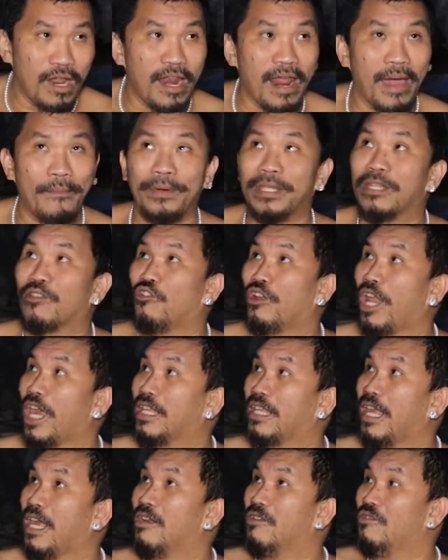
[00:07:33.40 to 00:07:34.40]
udah dapat
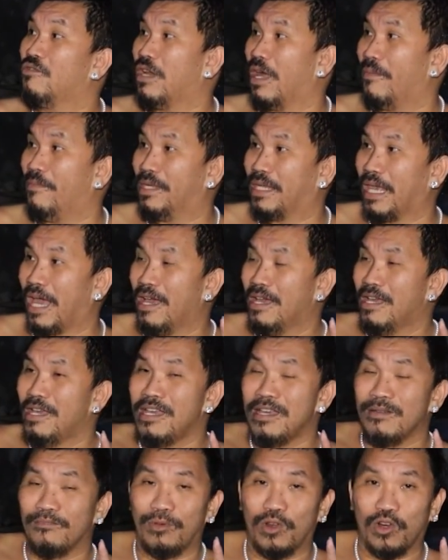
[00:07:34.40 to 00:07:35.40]
connecting, lu udah bisa
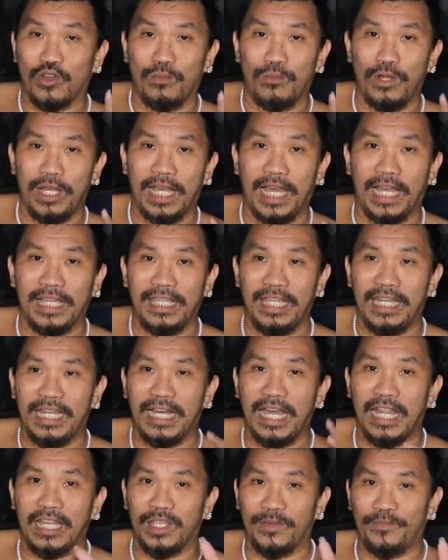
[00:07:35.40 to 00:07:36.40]
berkomunikasi
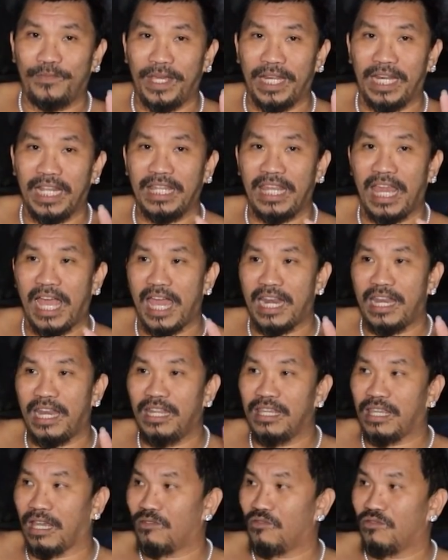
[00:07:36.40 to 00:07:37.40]
dengan spirit yang ada
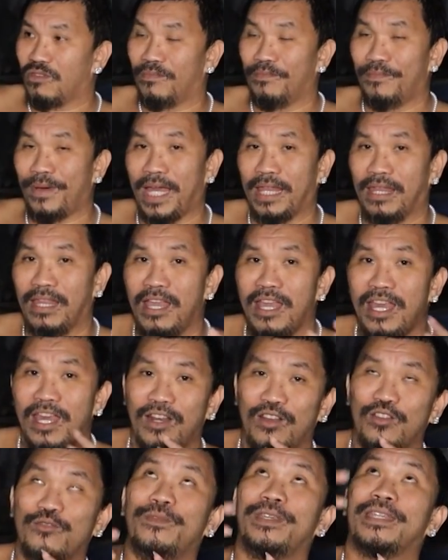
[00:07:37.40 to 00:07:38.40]
di satu tempat.
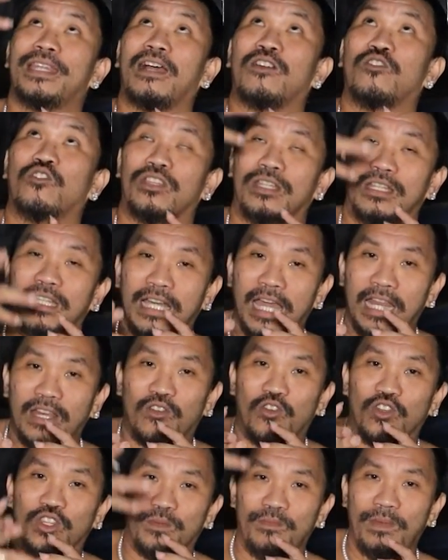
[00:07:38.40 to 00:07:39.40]
Lu bisa ko dengan
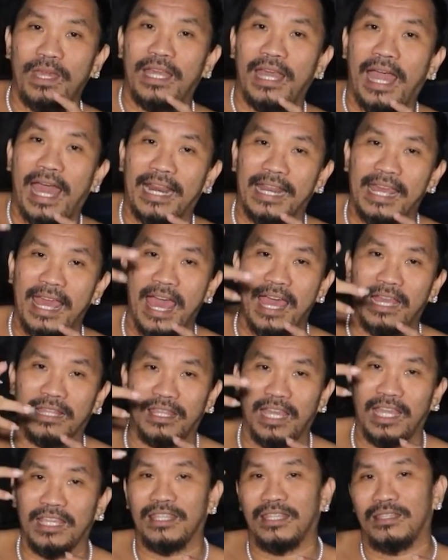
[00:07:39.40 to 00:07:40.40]
kosmik area
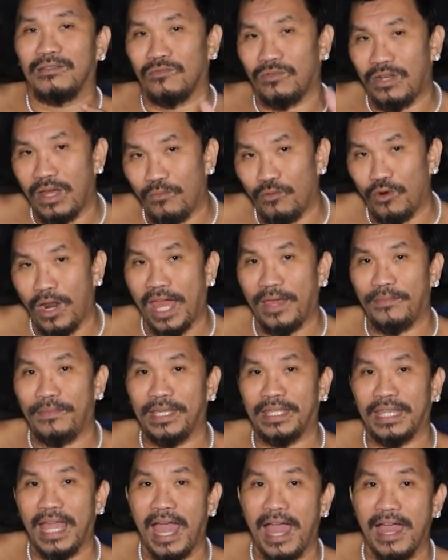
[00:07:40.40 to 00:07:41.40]
atas udah mulai
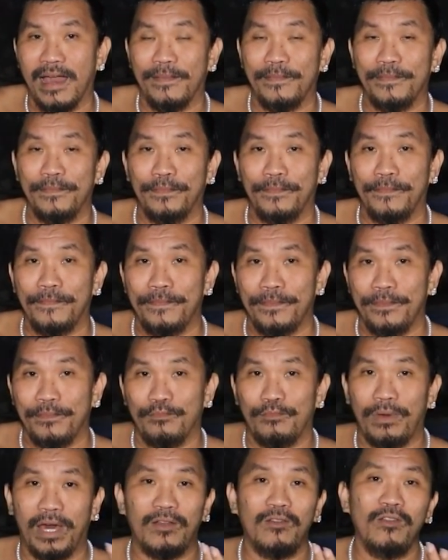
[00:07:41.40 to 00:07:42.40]
bisa.
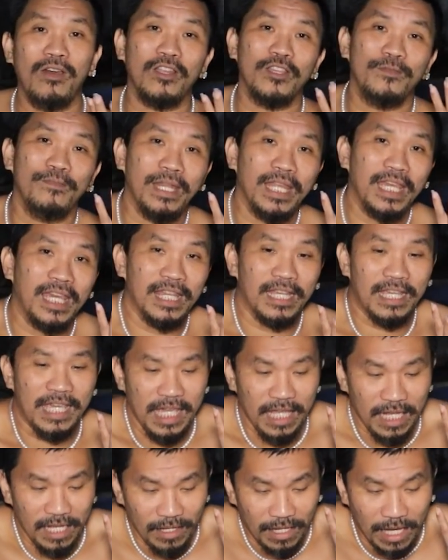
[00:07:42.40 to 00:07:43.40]
Baru lu harus
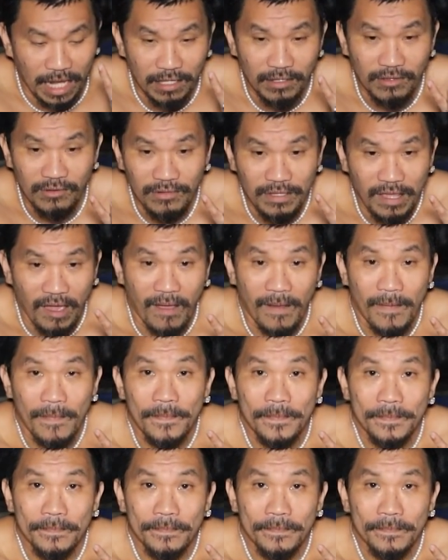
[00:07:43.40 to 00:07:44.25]
memiliki kartunya.